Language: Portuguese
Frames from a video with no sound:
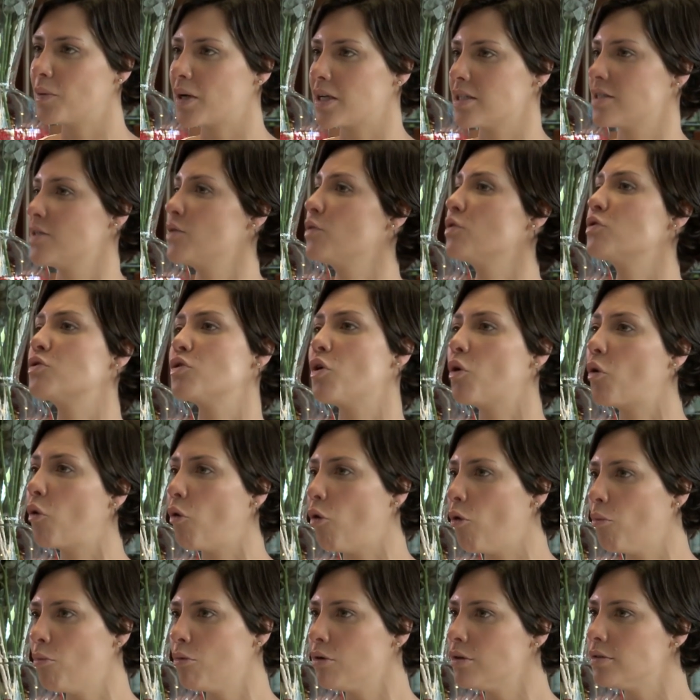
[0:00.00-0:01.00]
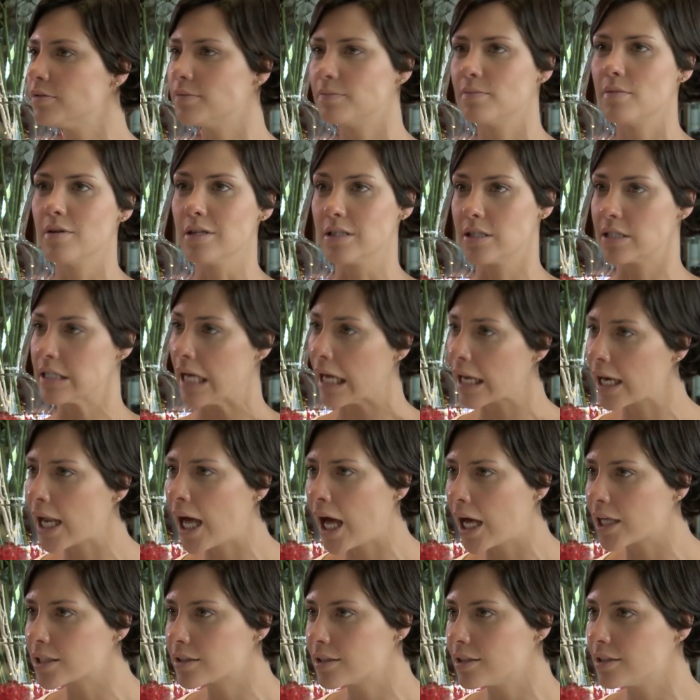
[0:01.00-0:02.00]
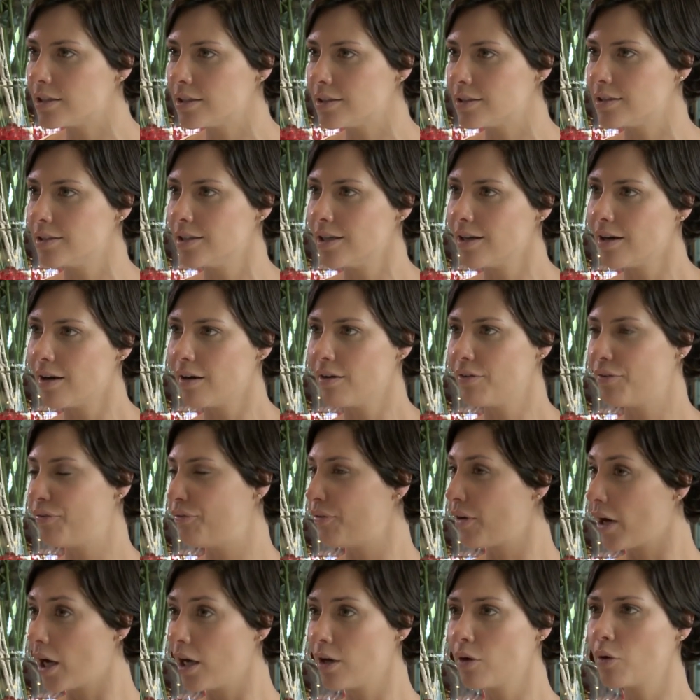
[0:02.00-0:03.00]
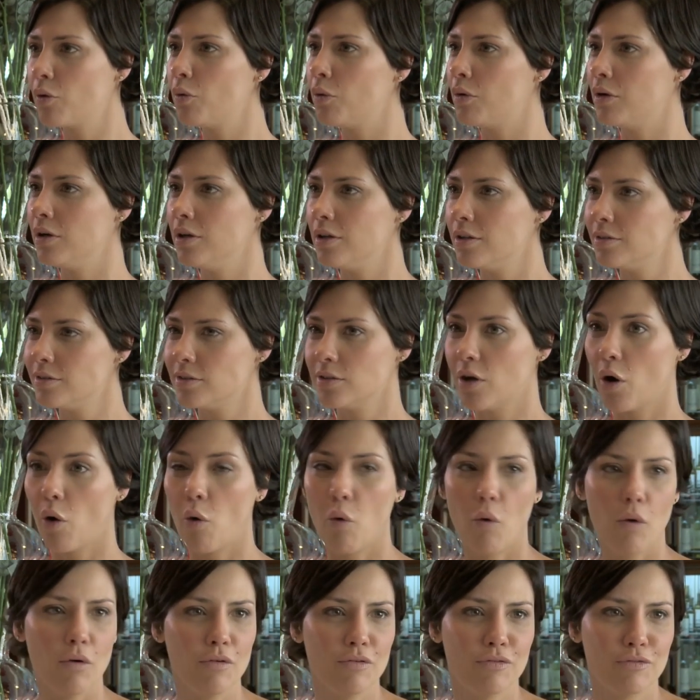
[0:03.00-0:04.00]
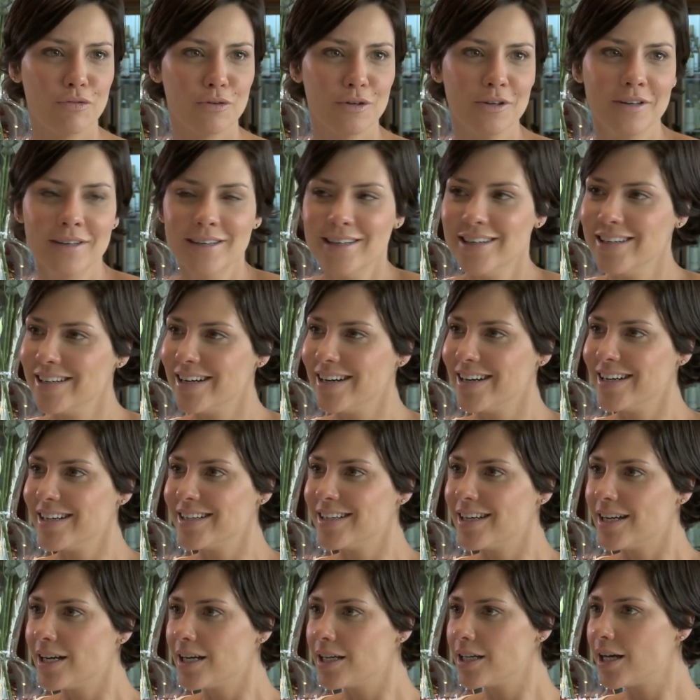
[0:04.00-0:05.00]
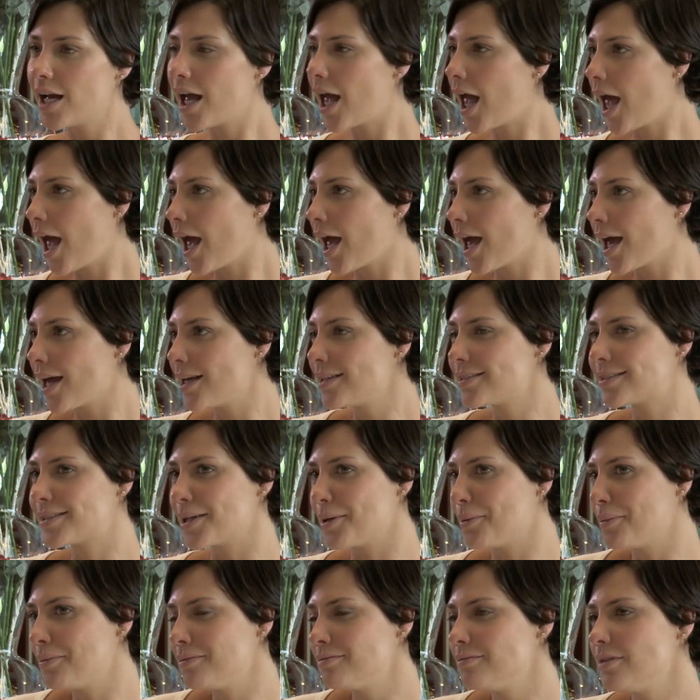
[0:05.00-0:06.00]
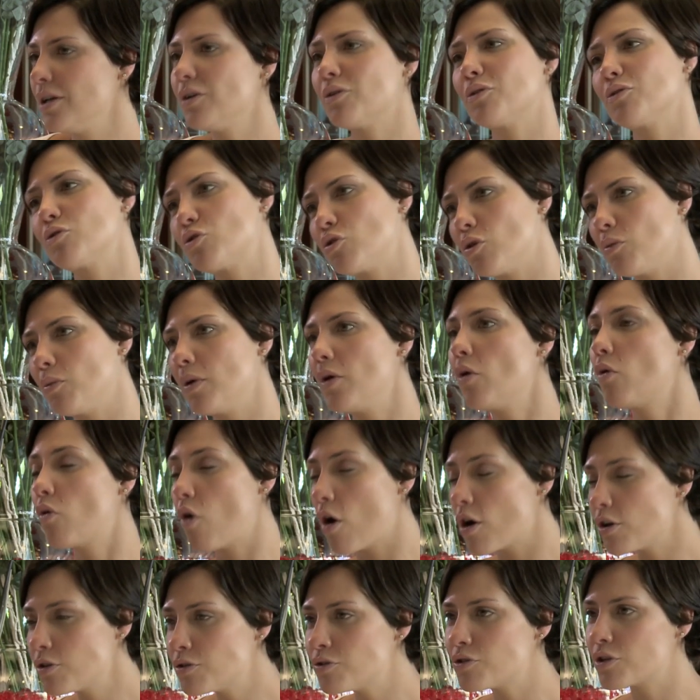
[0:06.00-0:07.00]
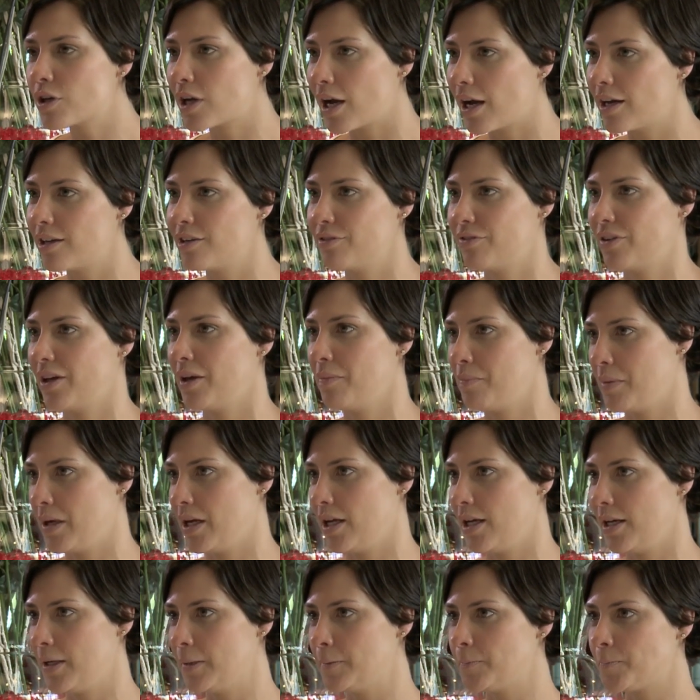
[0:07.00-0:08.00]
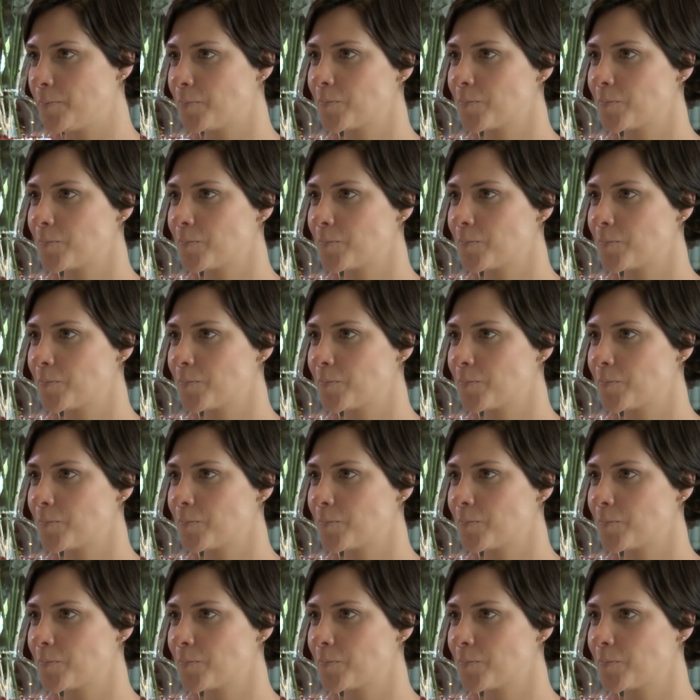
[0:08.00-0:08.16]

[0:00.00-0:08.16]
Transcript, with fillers: Brasil, eu só como salada, frango, ovo. Carne branca. É, então eu não sou. Eu gosto de carne vermelha,